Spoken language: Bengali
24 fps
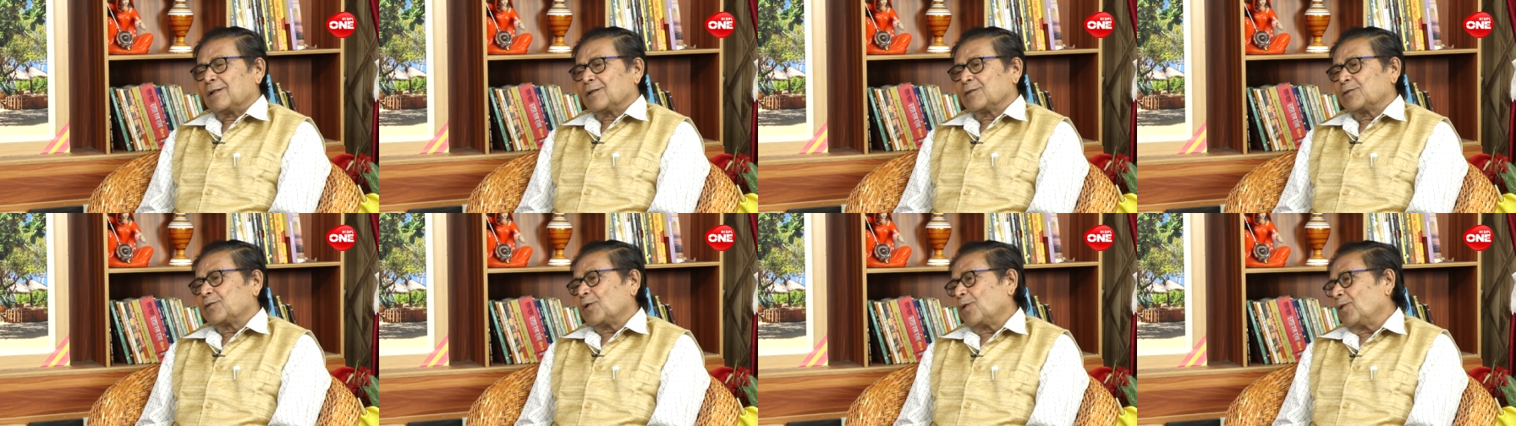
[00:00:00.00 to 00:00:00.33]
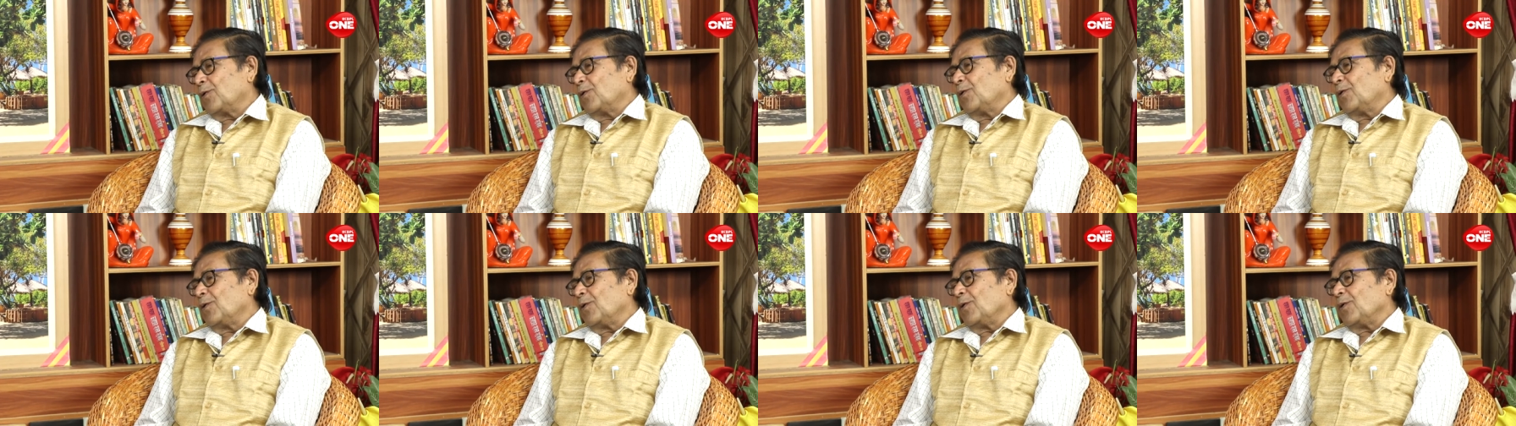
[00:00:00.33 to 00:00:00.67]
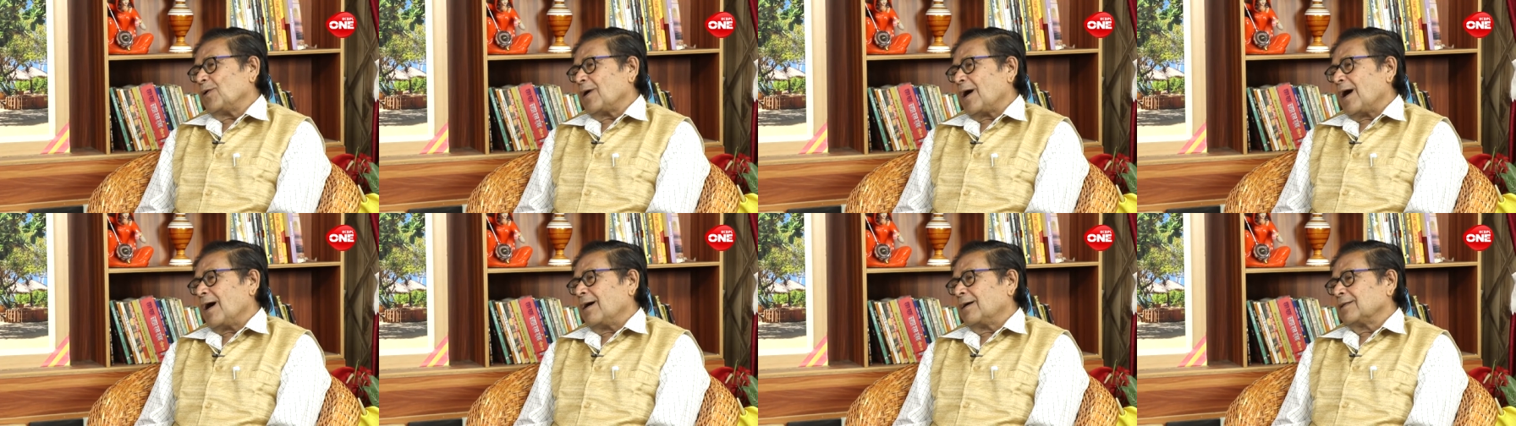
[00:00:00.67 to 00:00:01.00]
তো
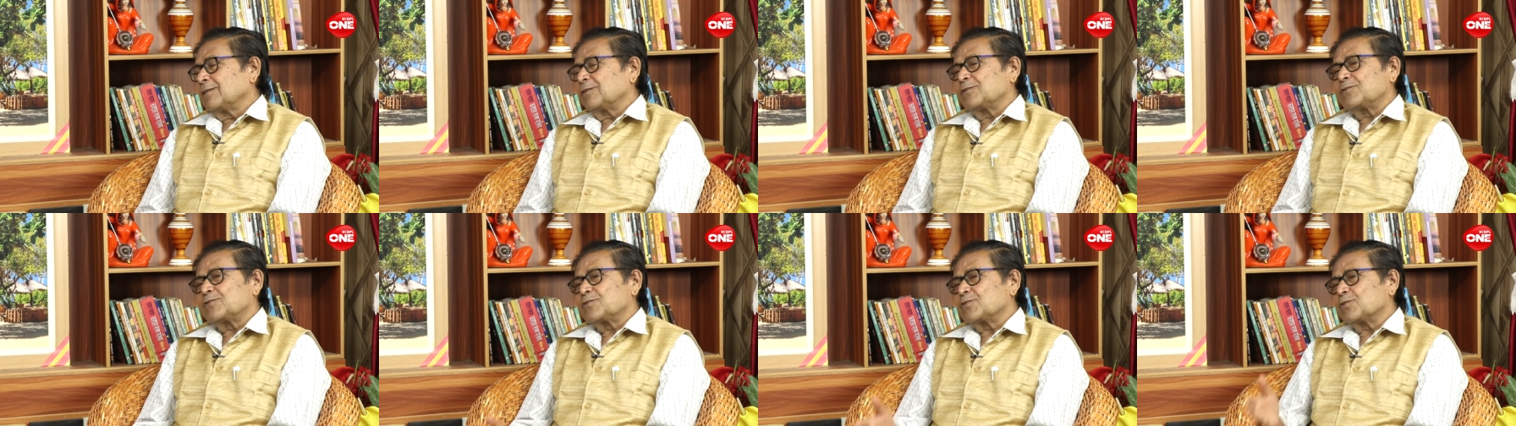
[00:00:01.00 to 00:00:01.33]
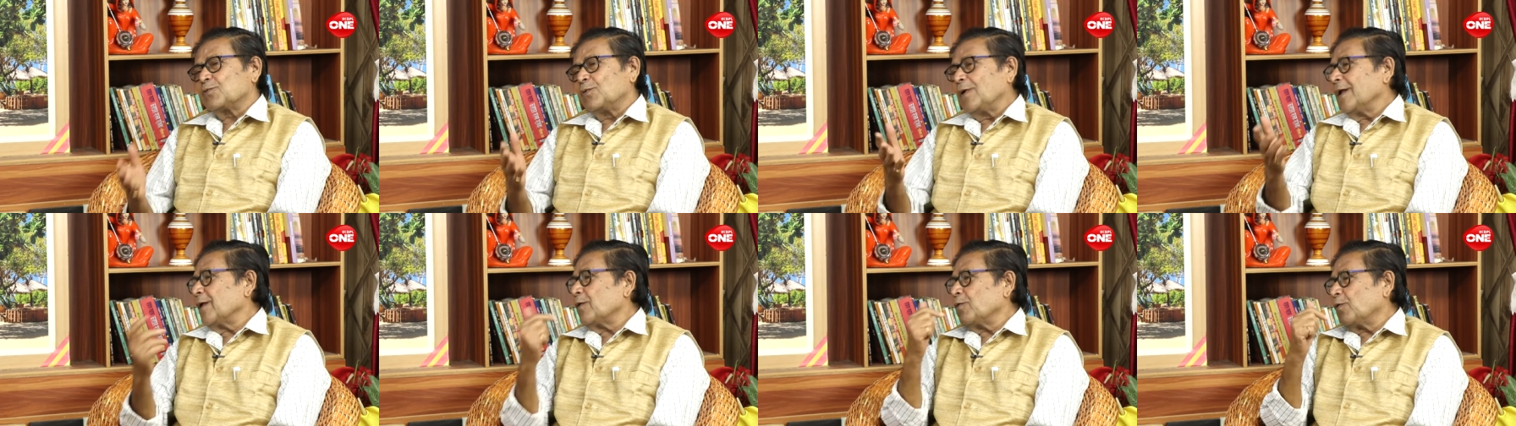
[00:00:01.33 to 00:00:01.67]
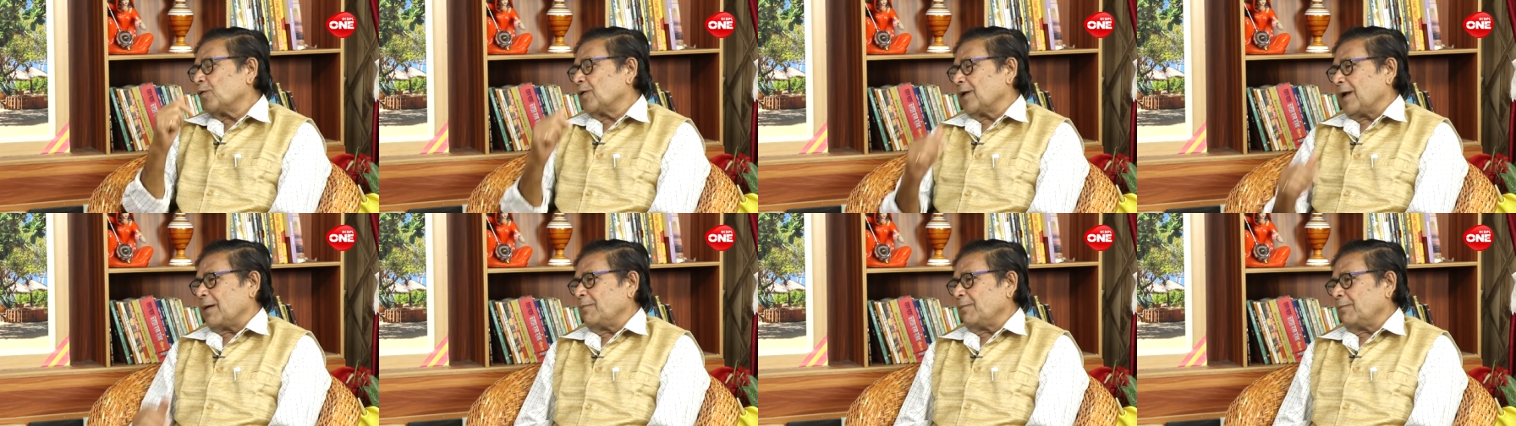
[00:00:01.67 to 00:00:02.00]
স্কুলে
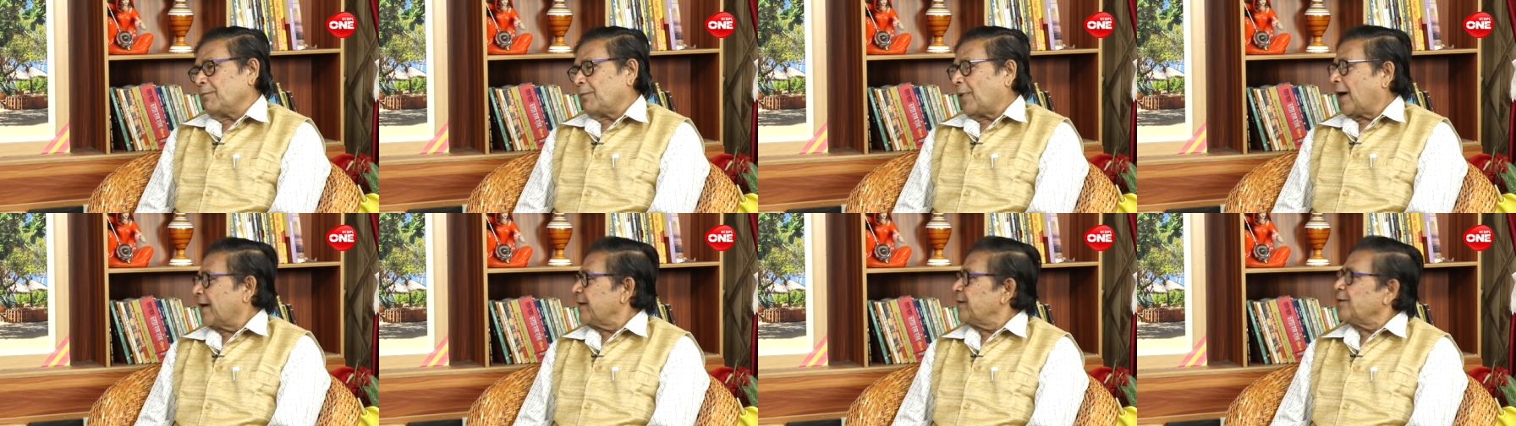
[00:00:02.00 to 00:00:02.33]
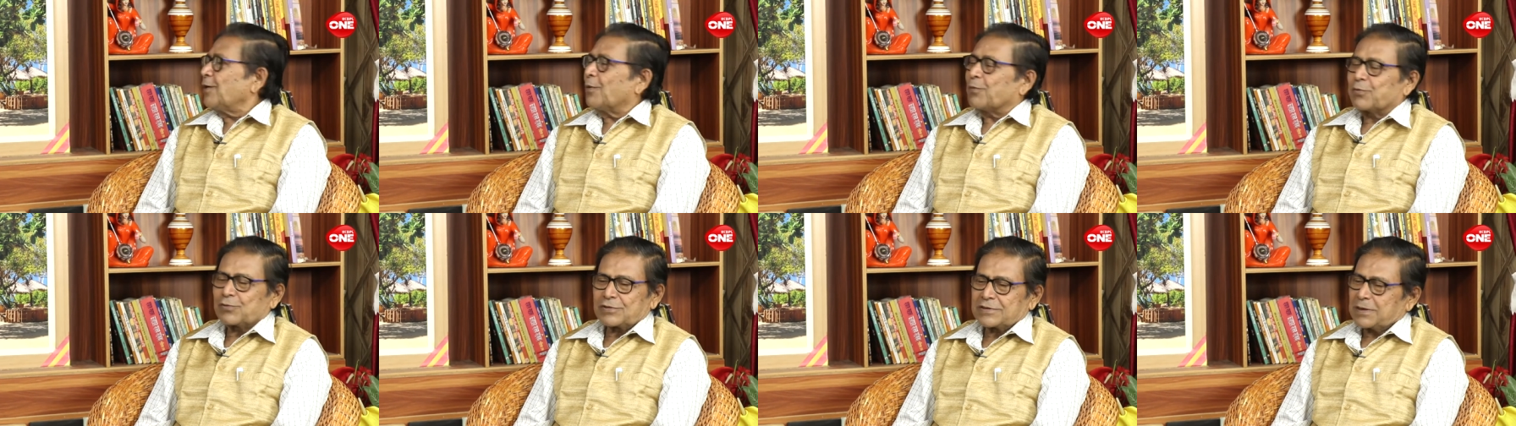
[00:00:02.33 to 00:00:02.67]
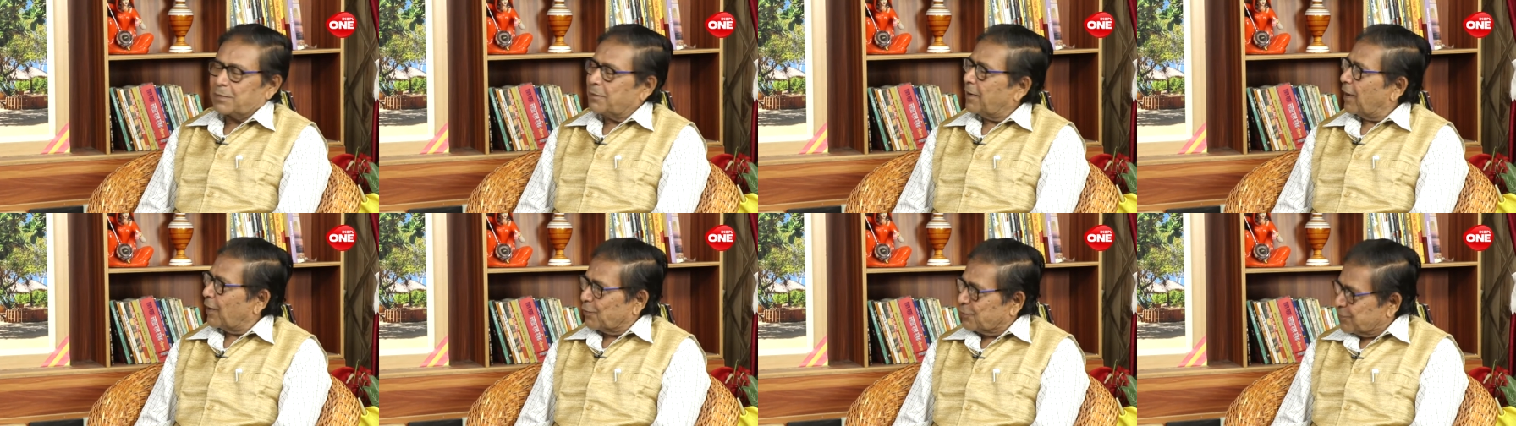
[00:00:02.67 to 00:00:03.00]
ঢুকলাম বাড়ির অবস্থা
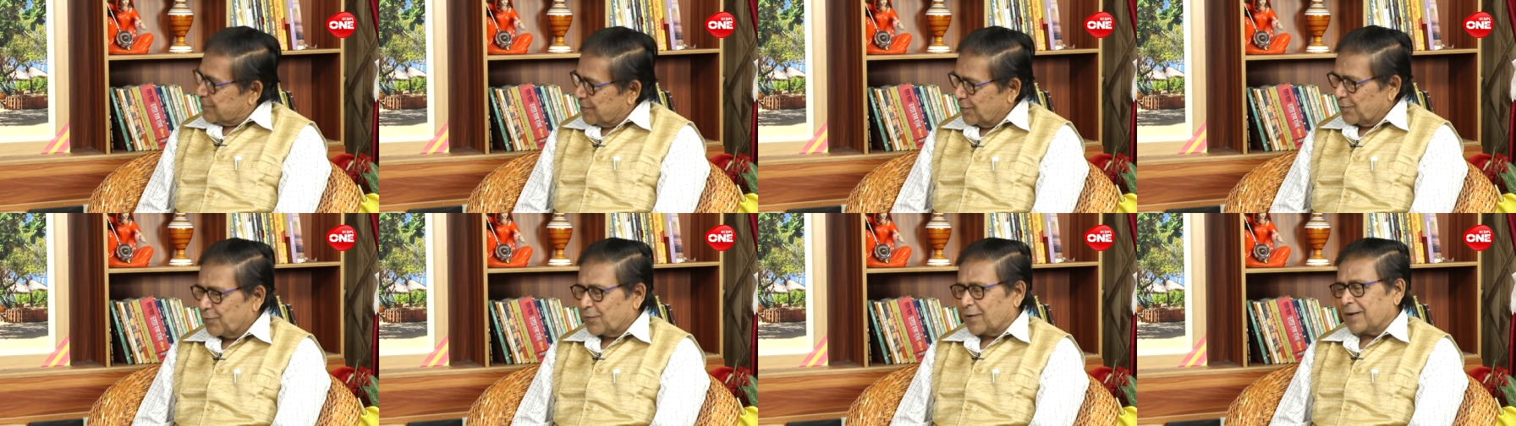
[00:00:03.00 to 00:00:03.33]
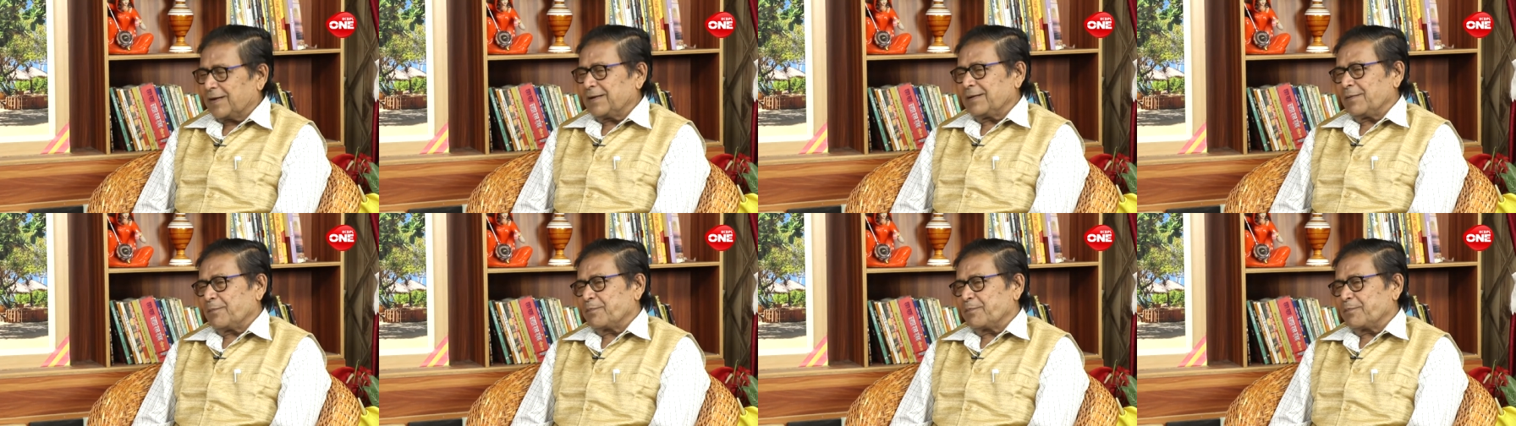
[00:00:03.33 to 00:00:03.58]
ভালো ছিল না